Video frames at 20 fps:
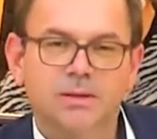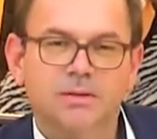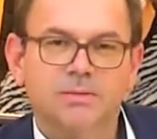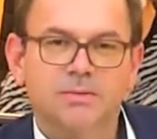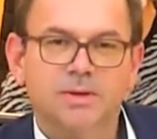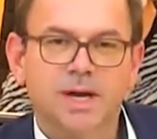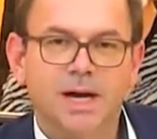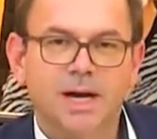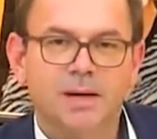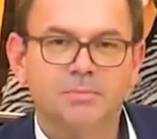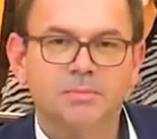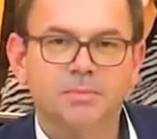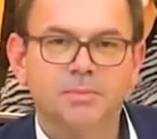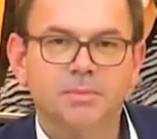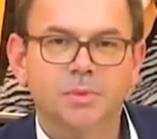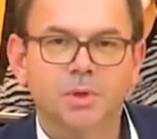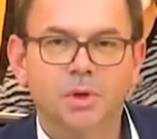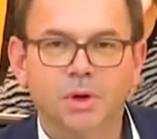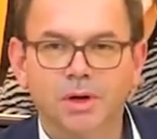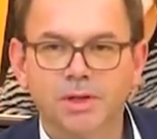Wir haben
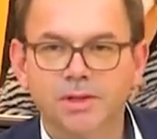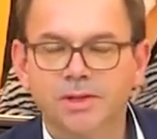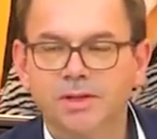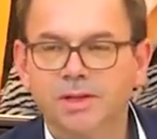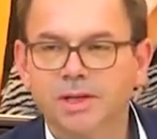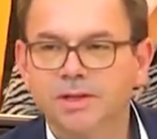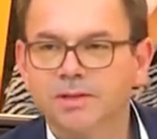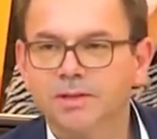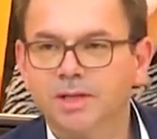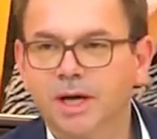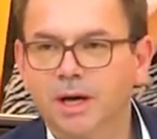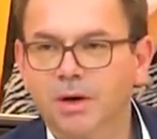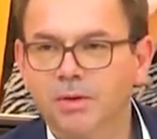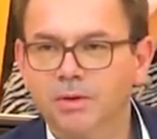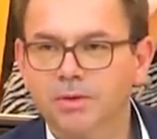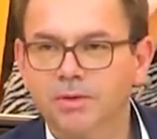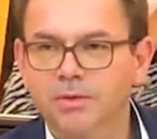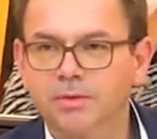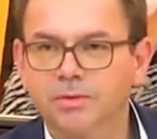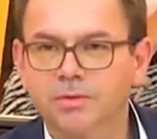
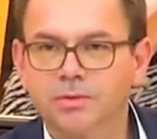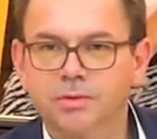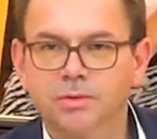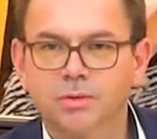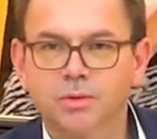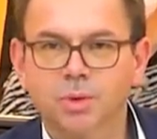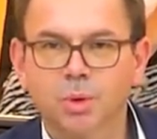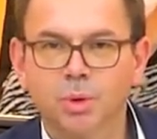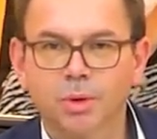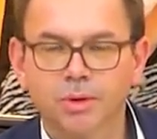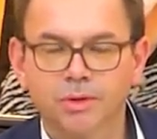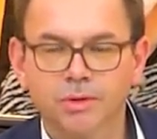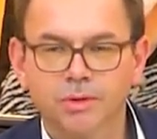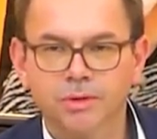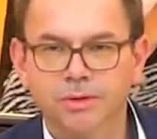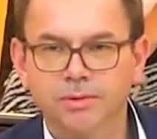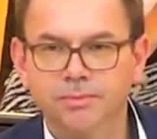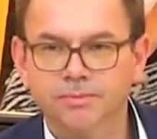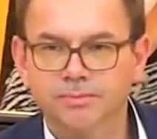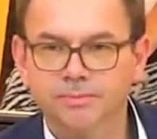19.000
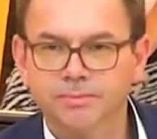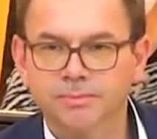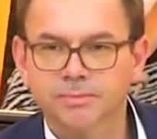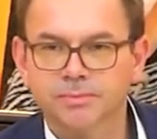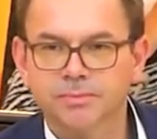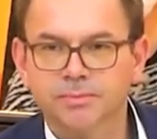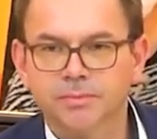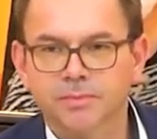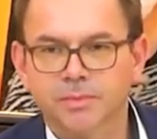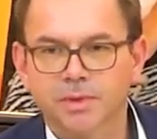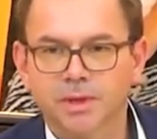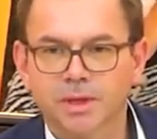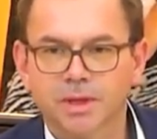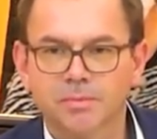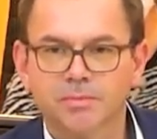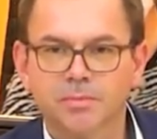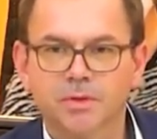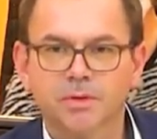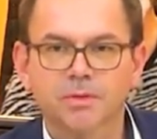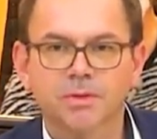Tote
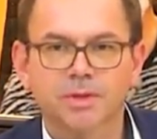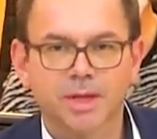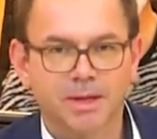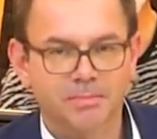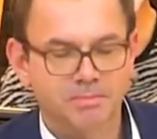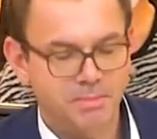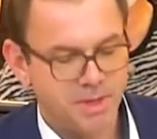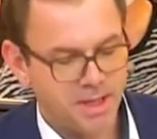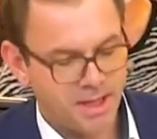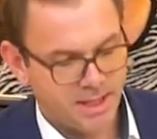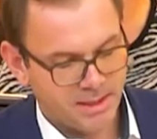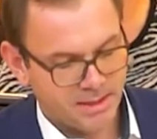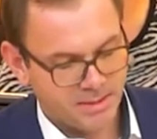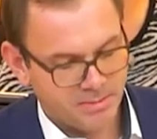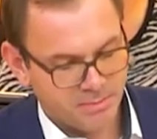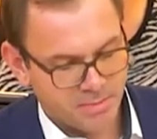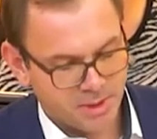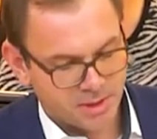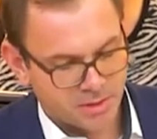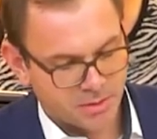im
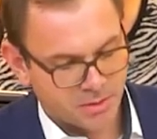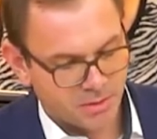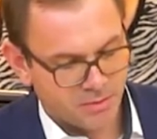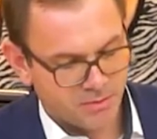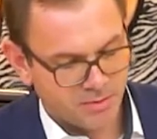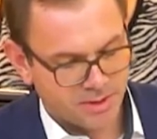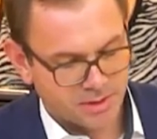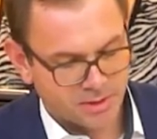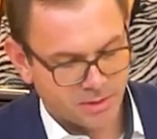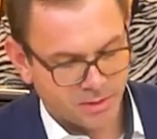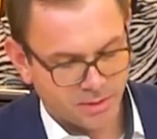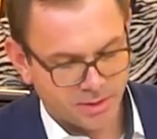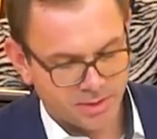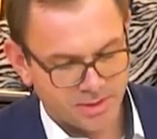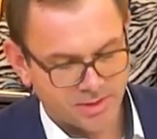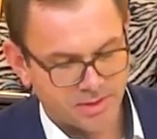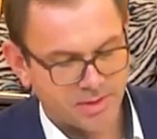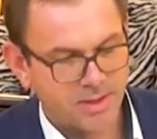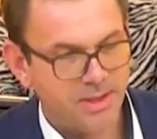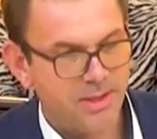Zusammenhang mit
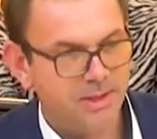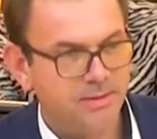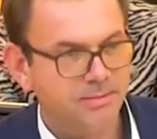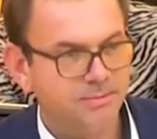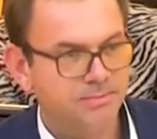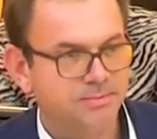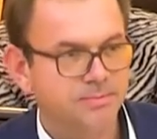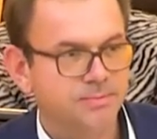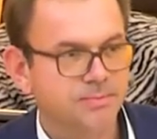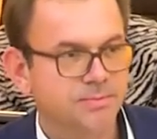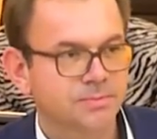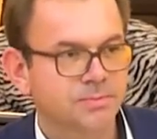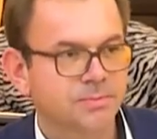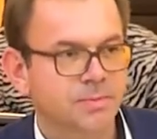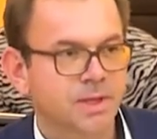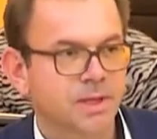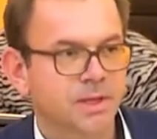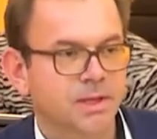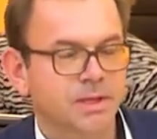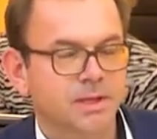Covid-19.
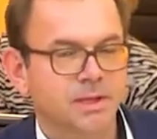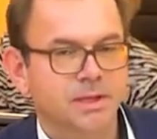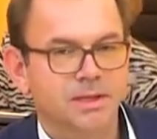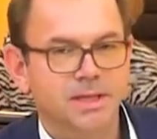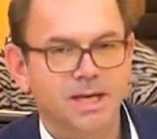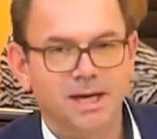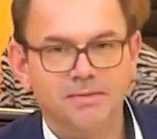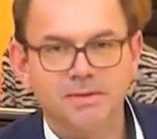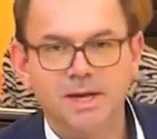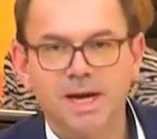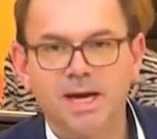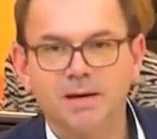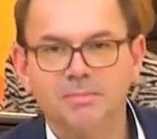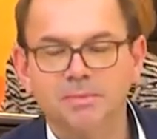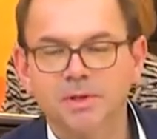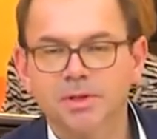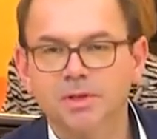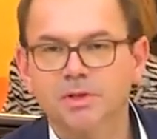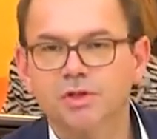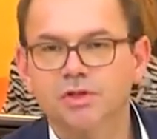Ja, wir
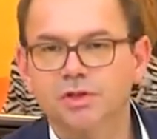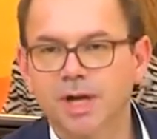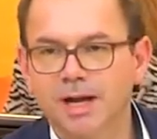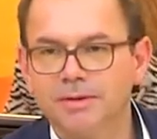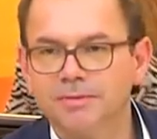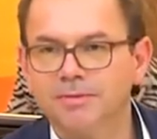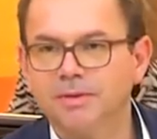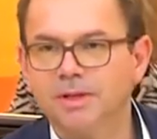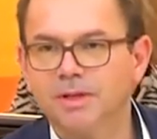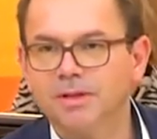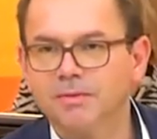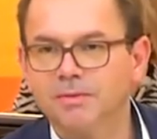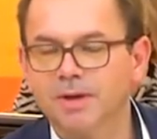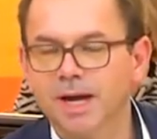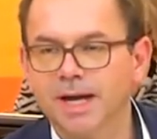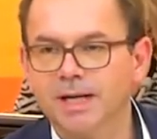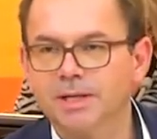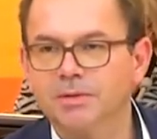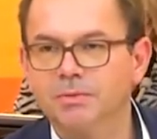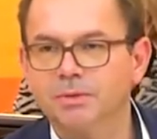haben es geschafft, dass wir
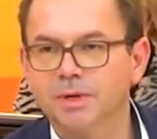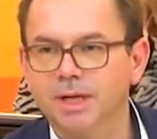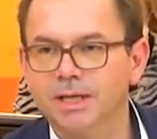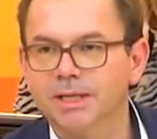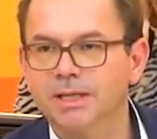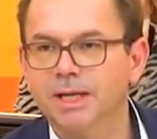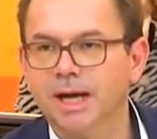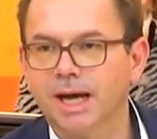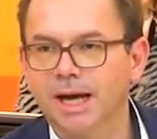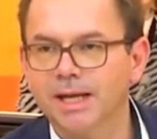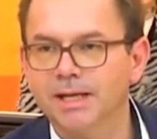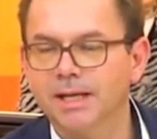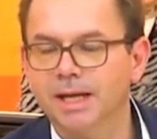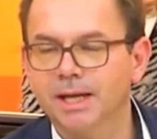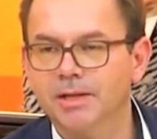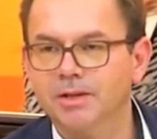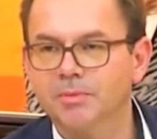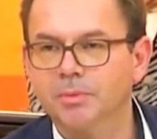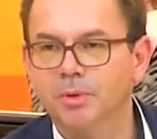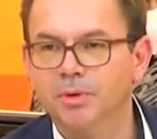aktuell kein
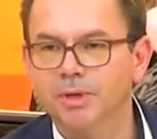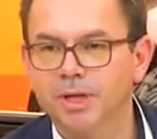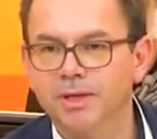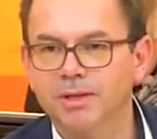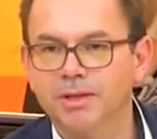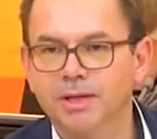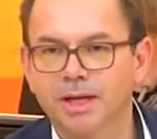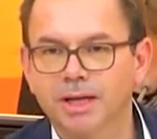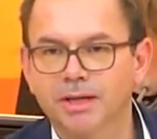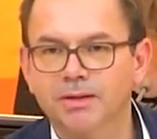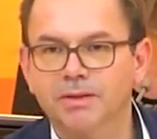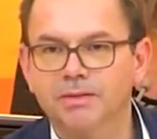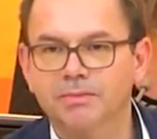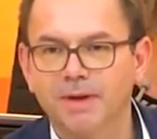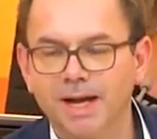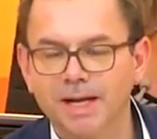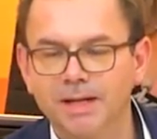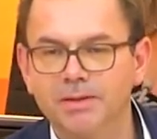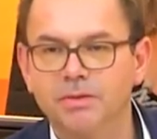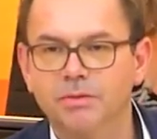exponentielles
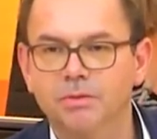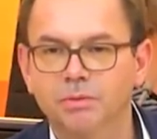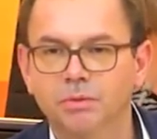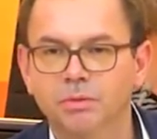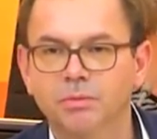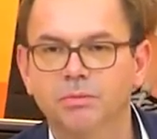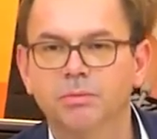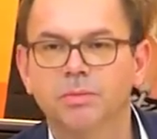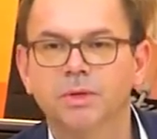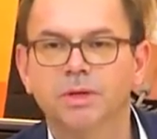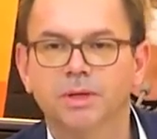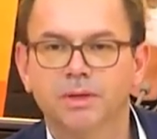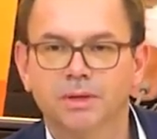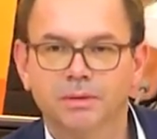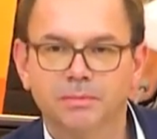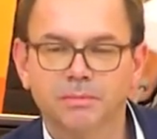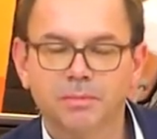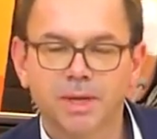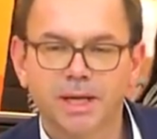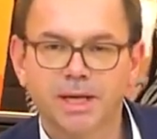Wachstum
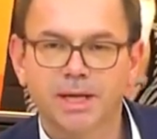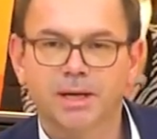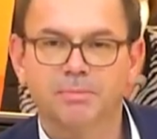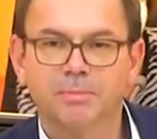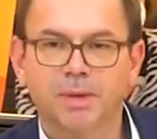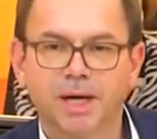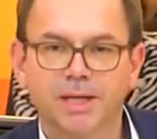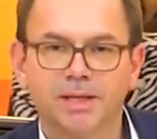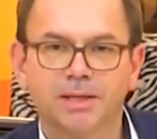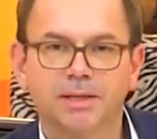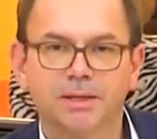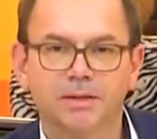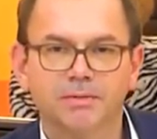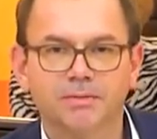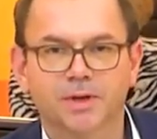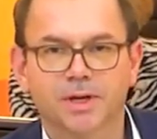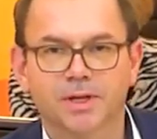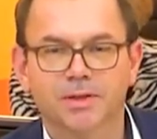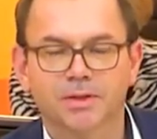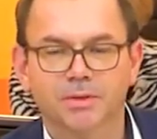mehr bei den
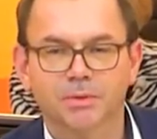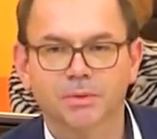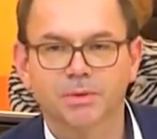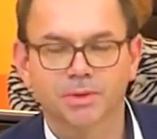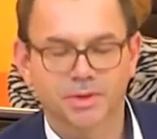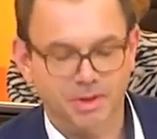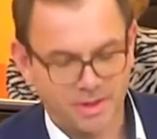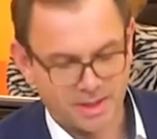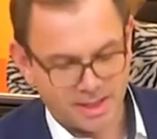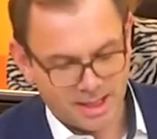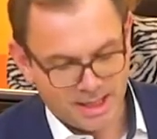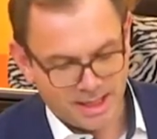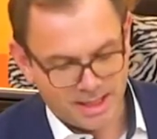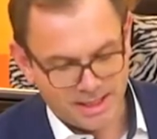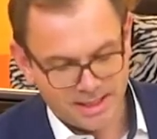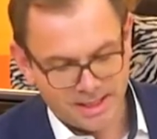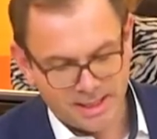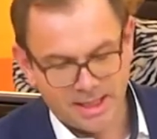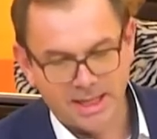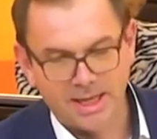
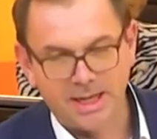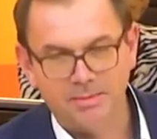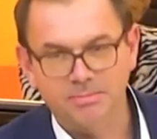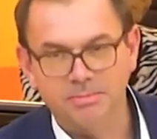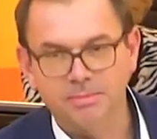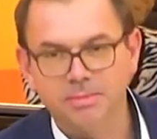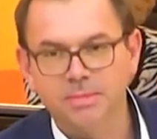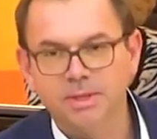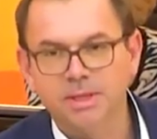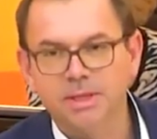Infektionszahlen haben.